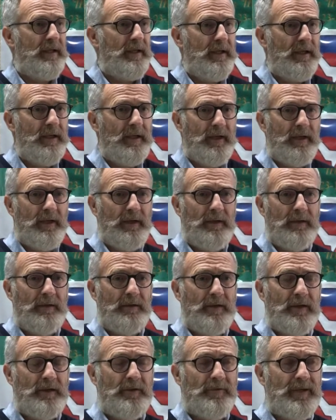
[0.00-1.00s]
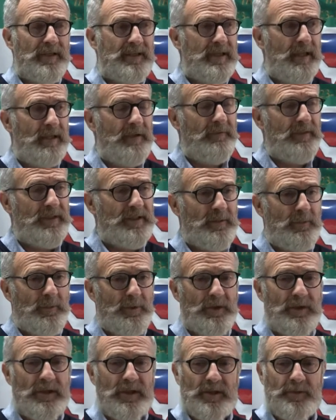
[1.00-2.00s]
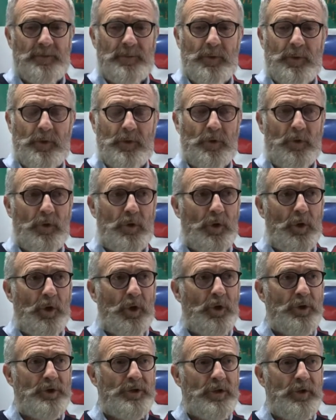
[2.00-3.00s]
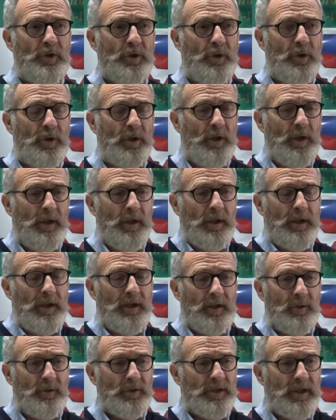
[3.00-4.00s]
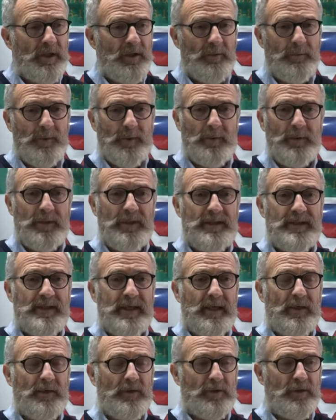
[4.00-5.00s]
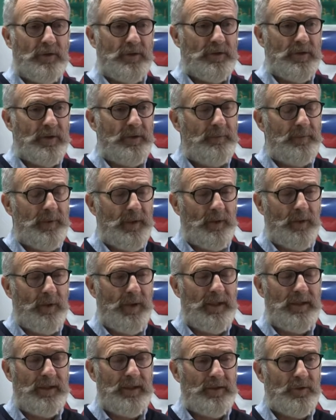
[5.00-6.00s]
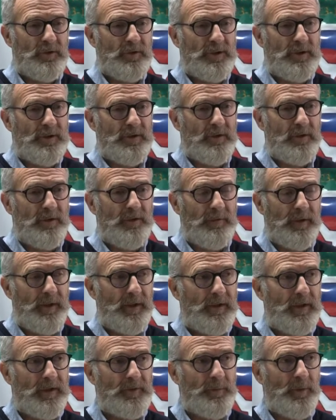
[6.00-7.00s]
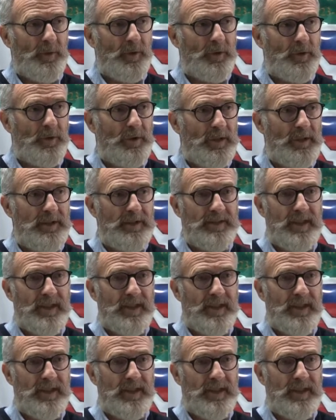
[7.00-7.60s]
che da diversi anni facciamo di trasporto oncologico e da quest'anno abbiamo iniziato sempre con altre associazioni a fare il trasporto dei